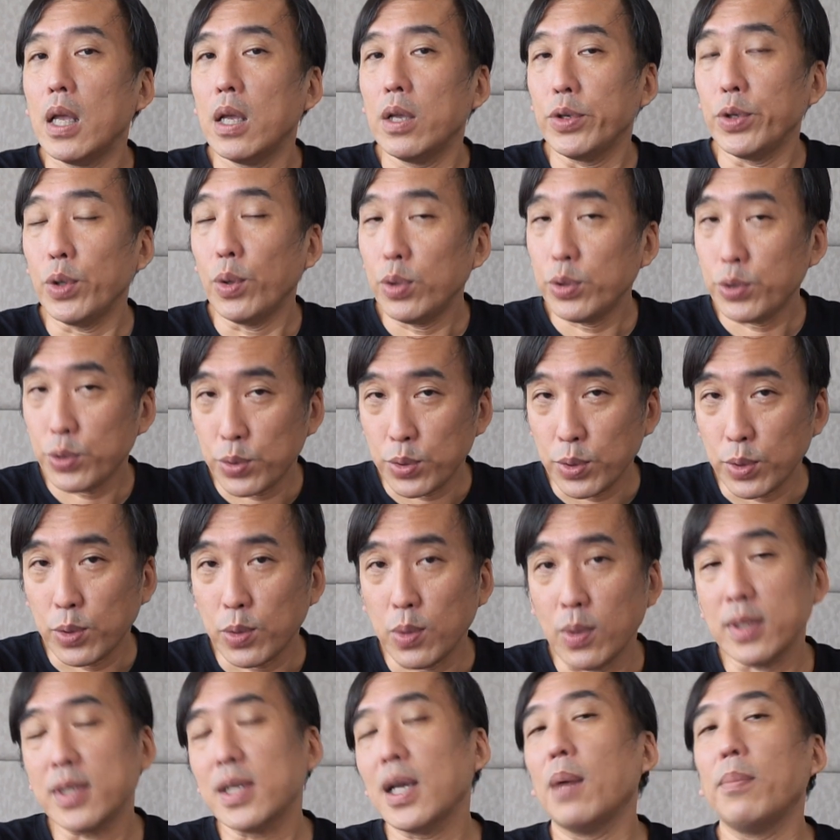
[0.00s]
有许
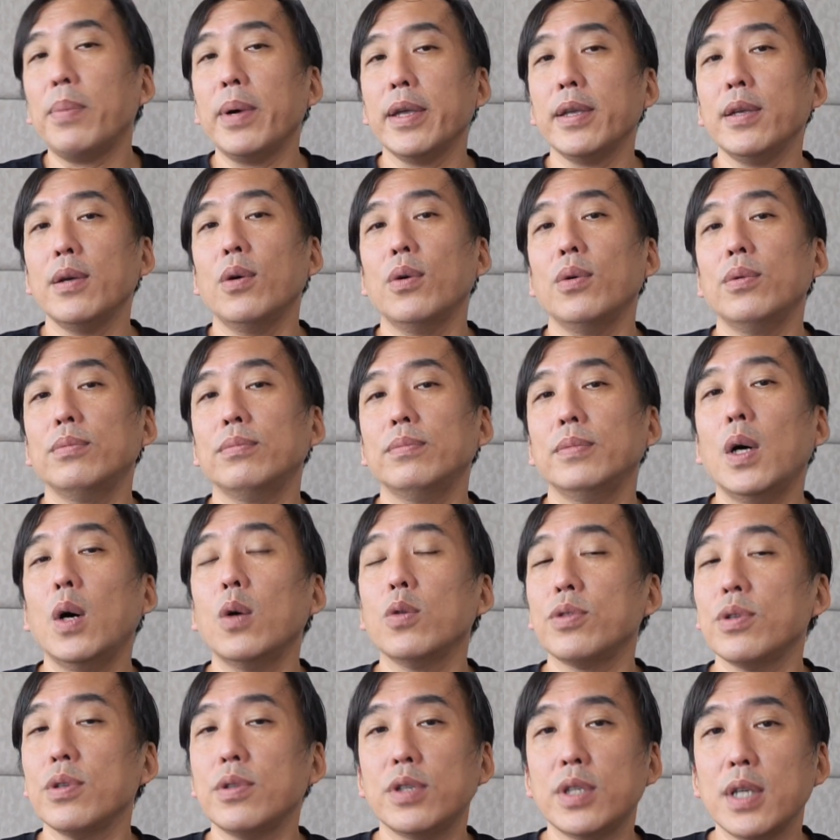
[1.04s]
多小朋友，好
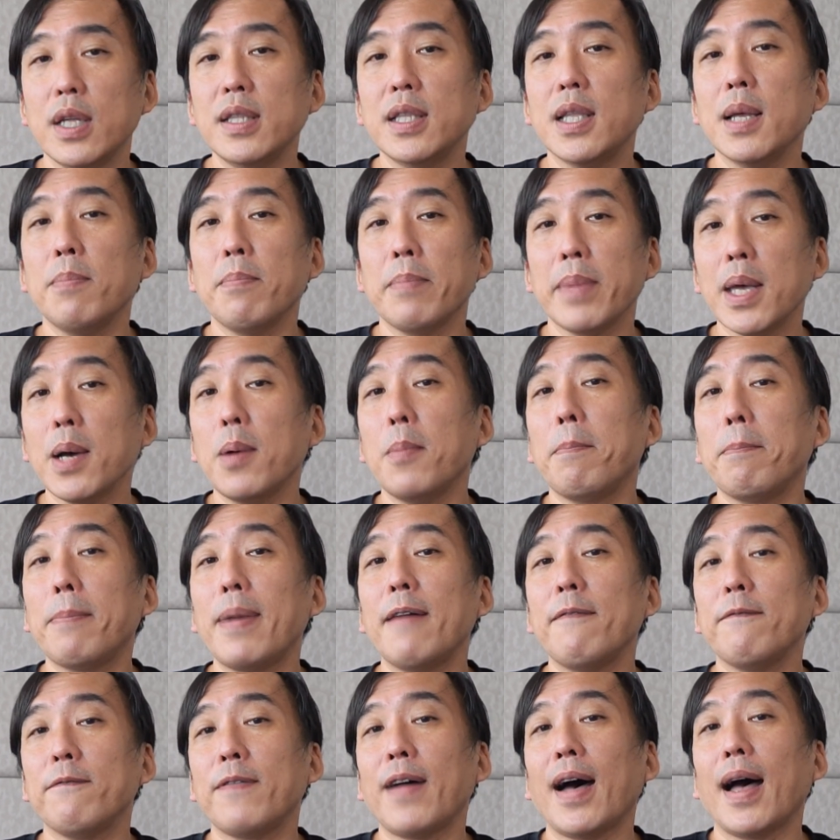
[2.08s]
是真的没有
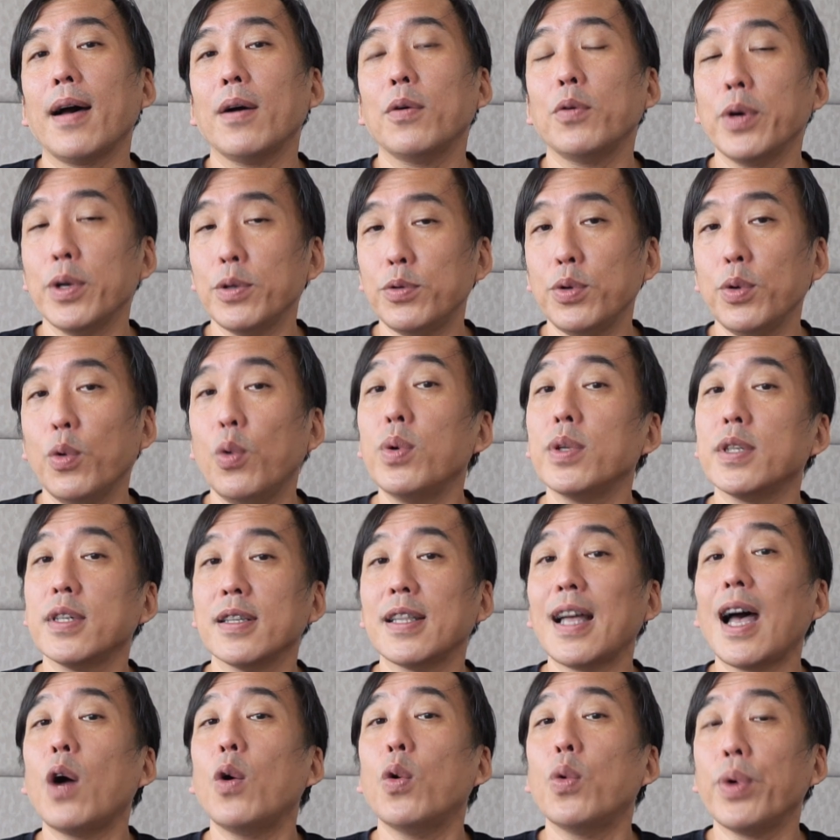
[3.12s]
办法回去，或者
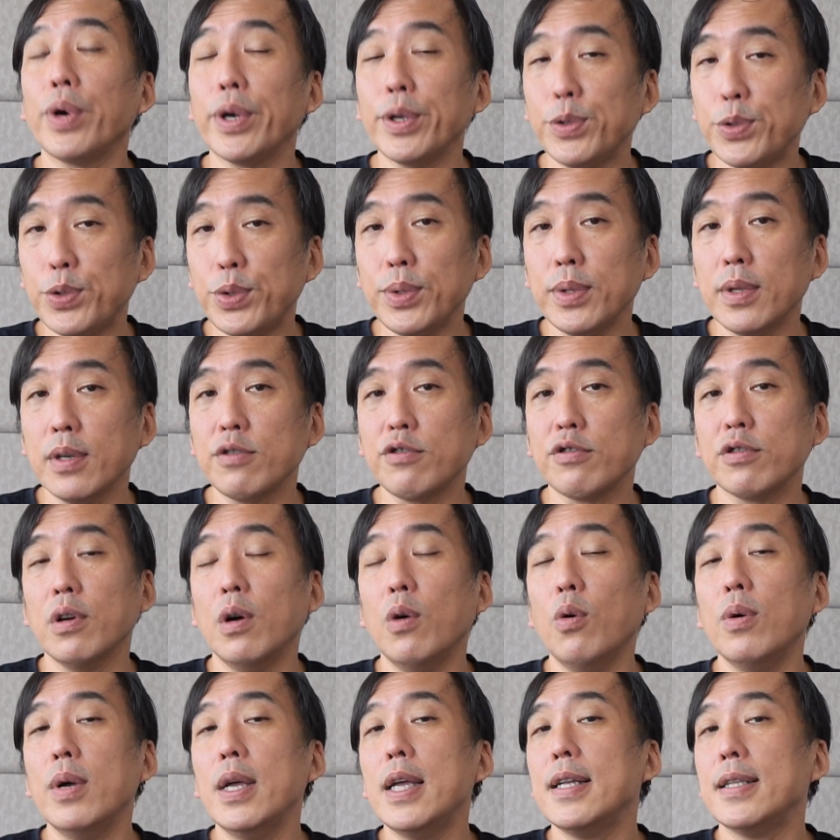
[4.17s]
他回去的时
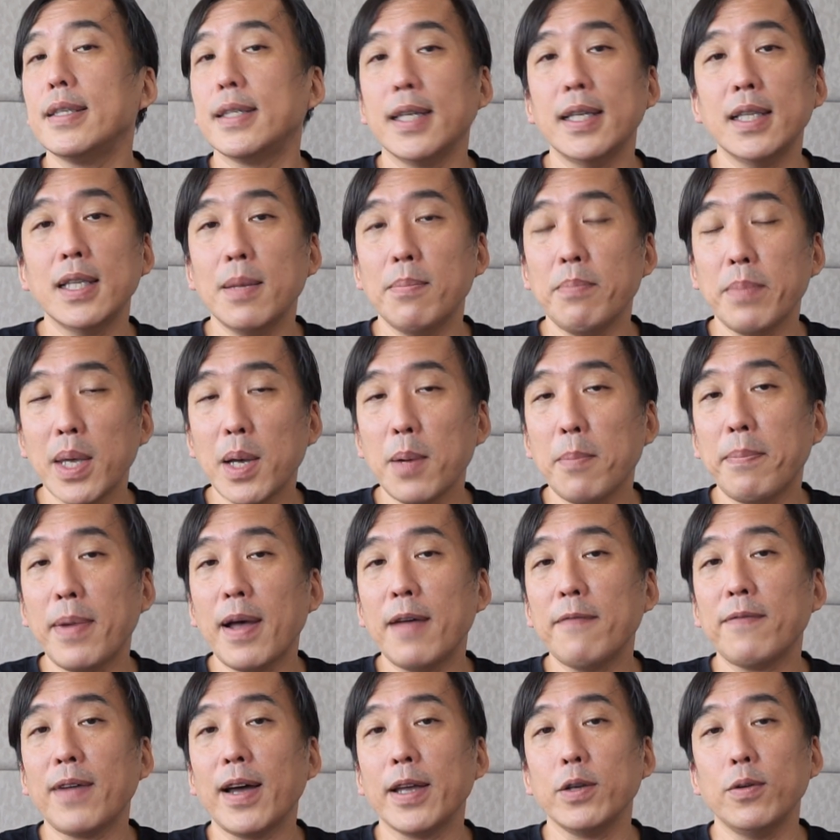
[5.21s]
候，真的没有
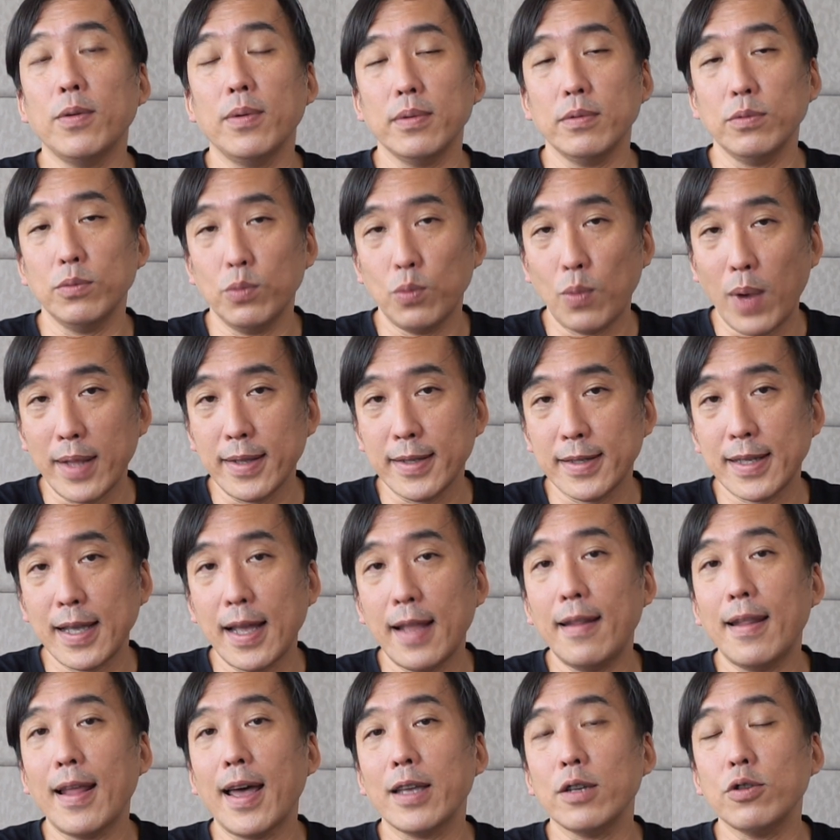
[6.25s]
办法有晚
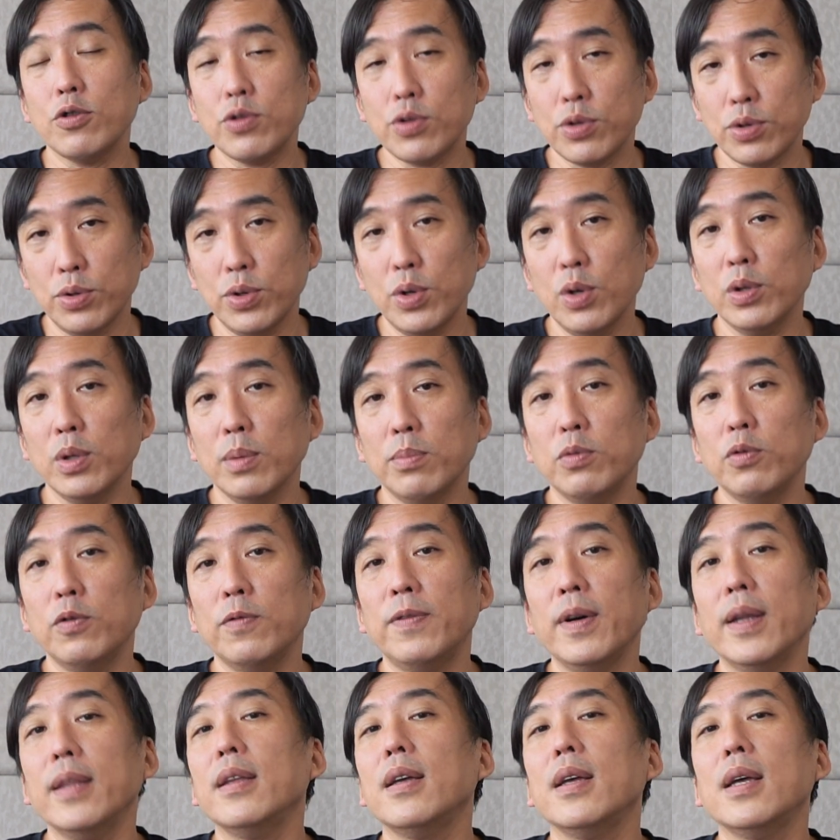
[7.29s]
餐来使用的部
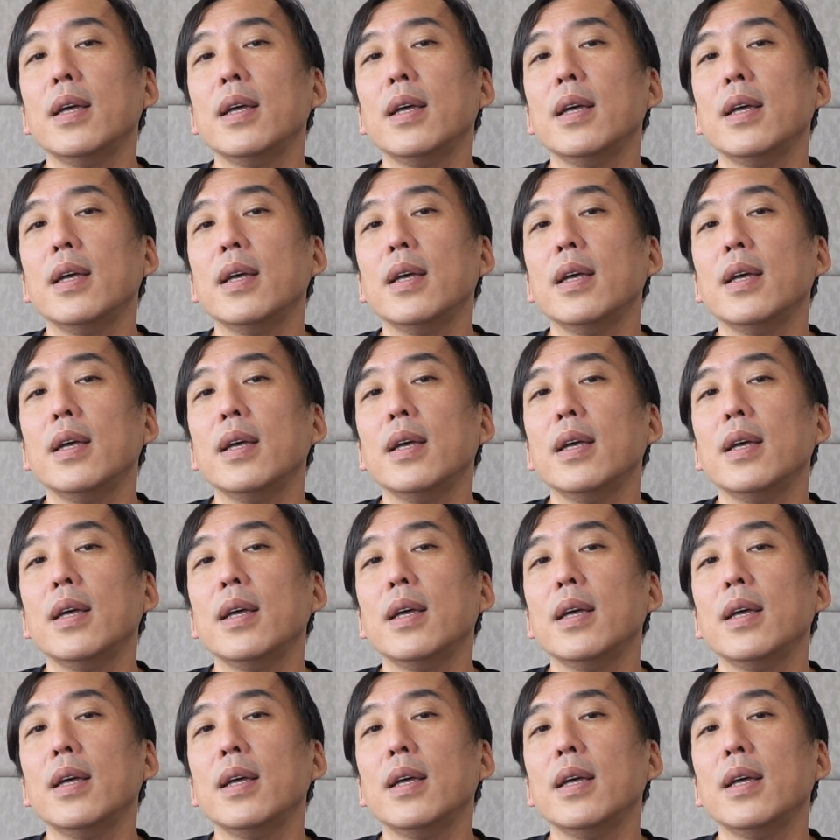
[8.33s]
分。